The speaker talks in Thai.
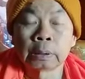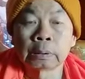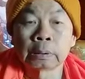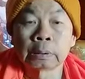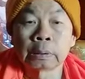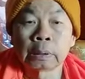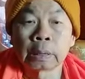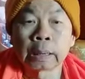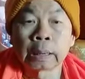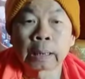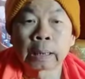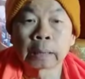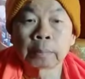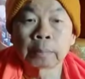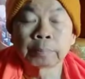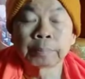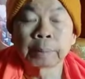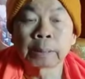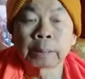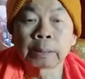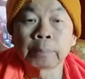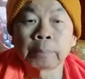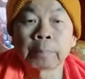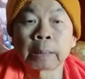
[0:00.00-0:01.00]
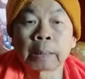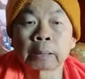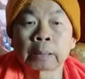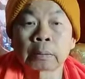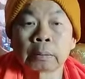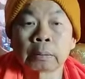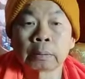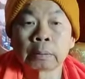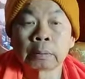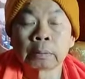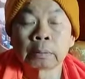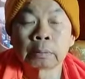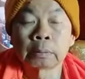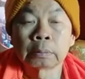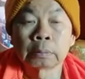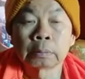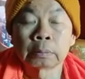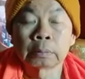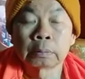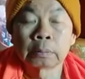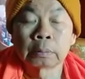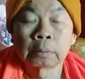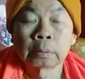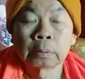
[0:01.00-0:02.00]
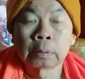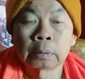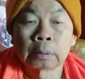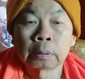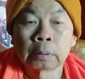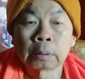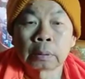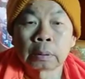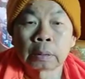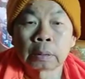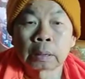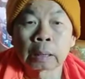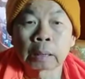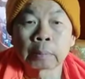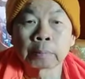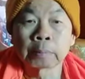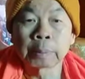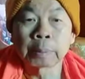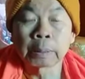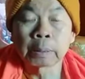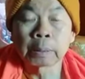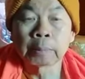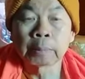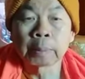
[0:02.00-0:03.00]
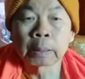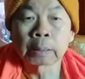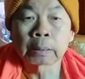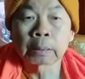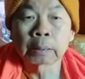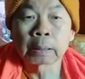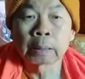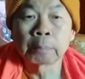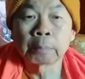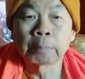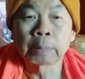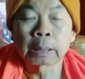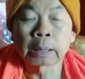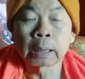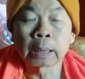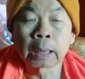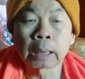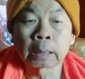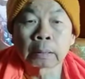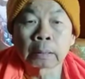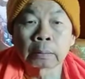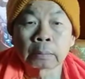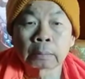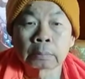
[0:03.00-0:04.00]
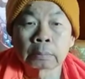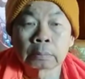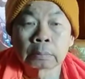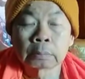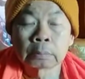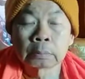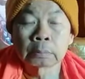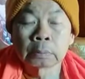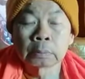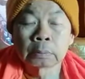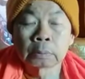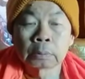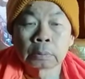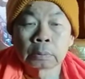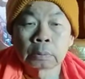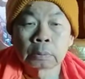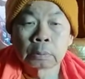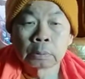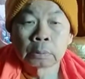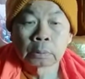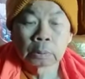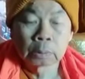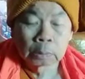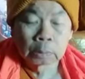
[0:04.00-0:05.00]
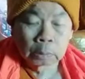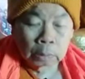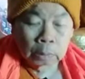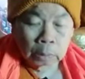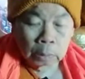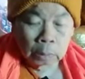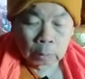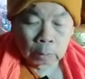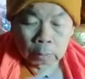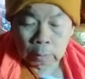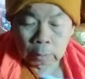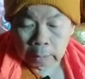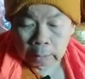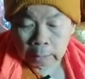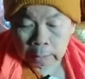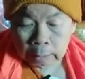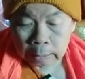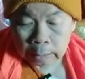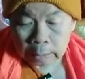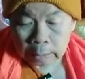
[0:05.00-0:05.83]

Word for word: คือการปฏิบัติ การปฏิบัติกรรมฐาน ออกราย